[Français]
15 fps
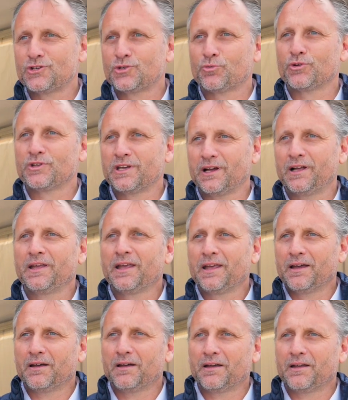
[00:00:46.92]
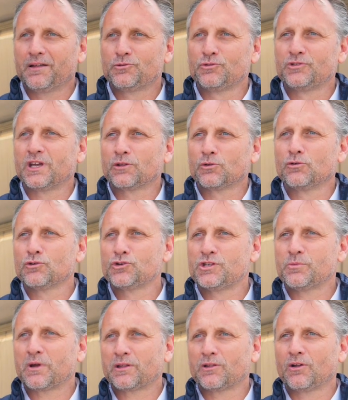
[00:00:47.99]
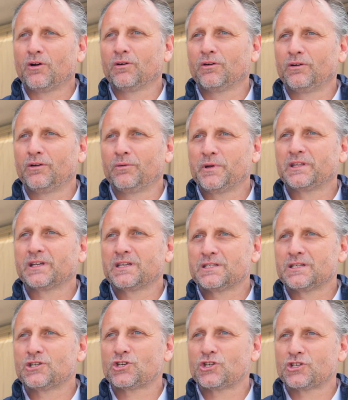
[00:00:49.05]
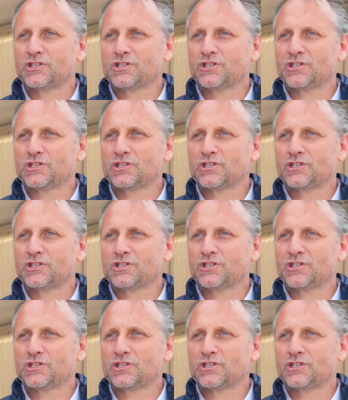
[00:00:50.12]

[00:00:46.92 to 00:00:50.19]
si je peux dire, d'une technologie maintenant maîtrisée chez